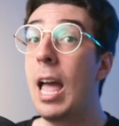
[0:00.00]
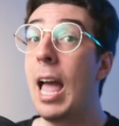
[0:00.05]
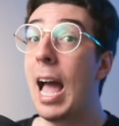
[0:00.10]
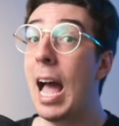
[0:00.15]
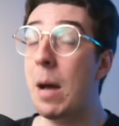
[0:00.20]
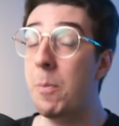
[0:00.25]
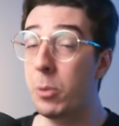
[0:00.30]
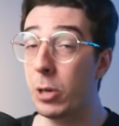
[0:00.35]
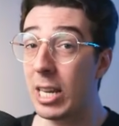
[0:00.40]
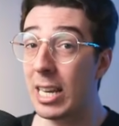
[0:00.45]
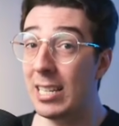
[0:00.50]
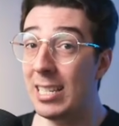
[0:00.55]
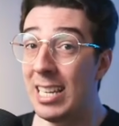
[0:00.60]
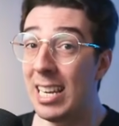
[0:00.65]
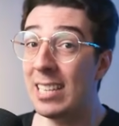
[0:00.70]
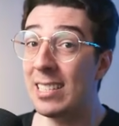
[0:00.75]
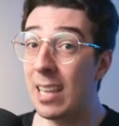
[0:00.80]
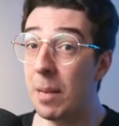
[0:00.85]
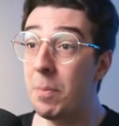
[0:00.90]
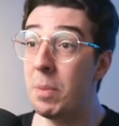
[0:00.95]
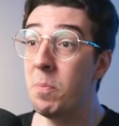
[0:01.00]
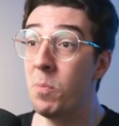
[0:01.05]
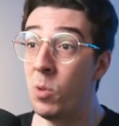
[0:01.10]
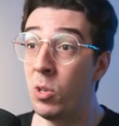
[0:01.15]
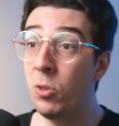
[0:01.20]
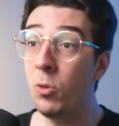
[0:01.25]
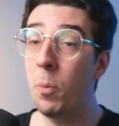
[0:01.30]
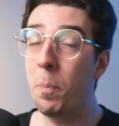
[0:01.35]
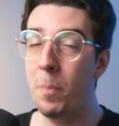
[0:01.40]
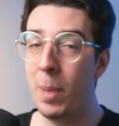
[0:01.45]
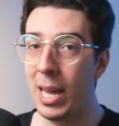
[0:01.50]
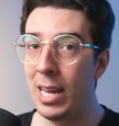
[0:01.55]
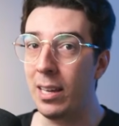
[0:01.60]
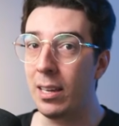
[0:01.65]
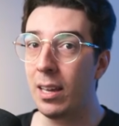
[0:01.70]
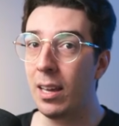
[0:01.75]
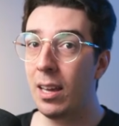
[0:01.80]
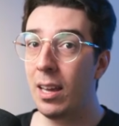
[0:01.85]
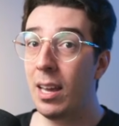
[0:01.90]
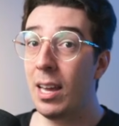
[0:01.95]
A burguesia sabe muito bem
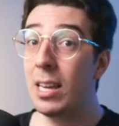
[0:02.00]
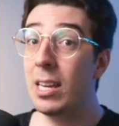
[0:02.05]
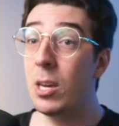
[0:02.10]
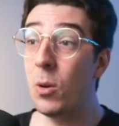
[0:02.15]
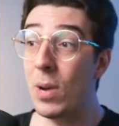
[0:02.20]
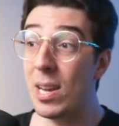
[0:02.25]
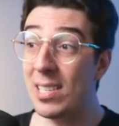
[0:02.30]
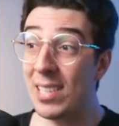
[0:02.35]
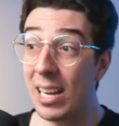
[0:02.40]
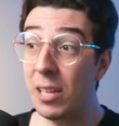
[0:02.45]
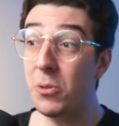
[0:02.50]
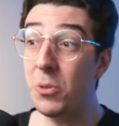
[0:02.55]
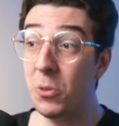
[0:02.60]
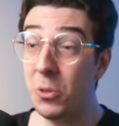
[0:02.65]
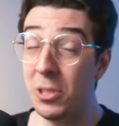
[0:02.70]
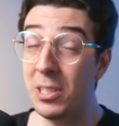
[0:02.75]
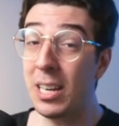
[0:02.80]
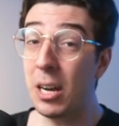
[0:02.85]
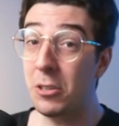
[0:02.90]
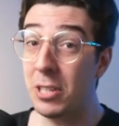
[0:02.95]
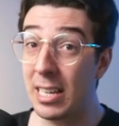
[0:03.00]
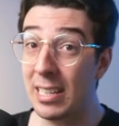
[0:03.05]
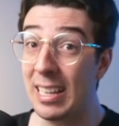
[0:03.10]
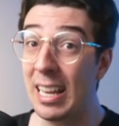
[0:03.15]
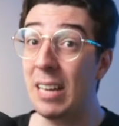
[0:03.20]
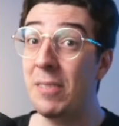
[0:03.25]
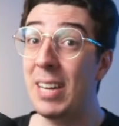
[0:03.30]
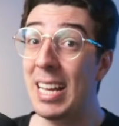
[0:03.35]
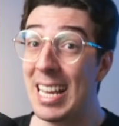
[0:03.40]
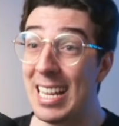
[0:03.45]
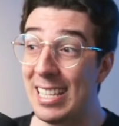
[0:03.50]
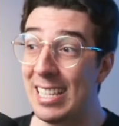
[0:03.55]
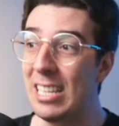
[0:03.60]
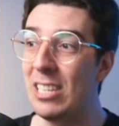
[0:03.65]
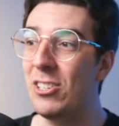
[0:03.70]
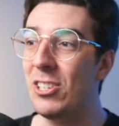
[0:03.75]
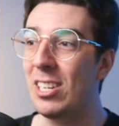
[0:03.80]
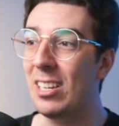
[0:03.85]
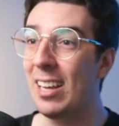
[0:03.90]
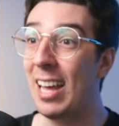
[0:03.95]
que o exército industrial de reserva existe.